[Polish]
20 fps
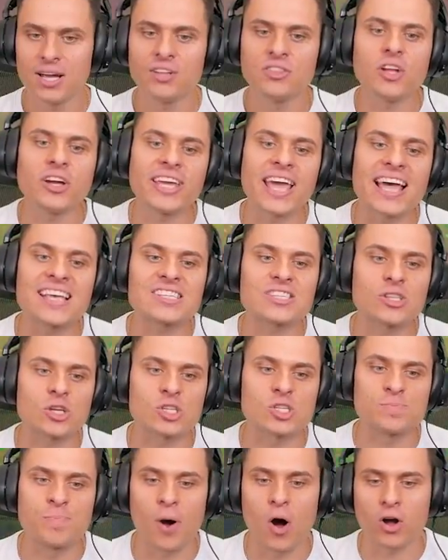No jest to
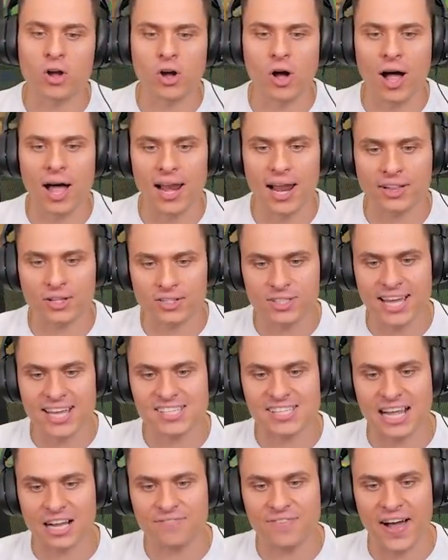spoko, ale to nie jest
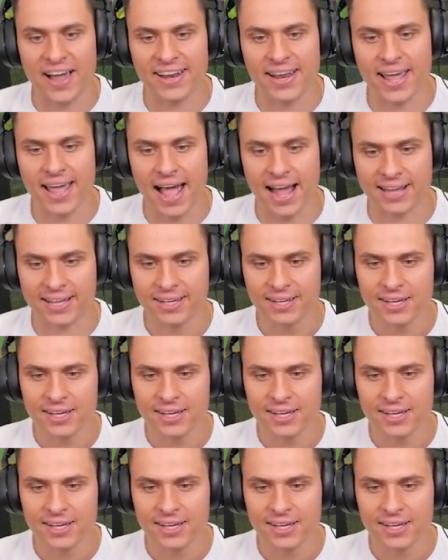tak fajne jak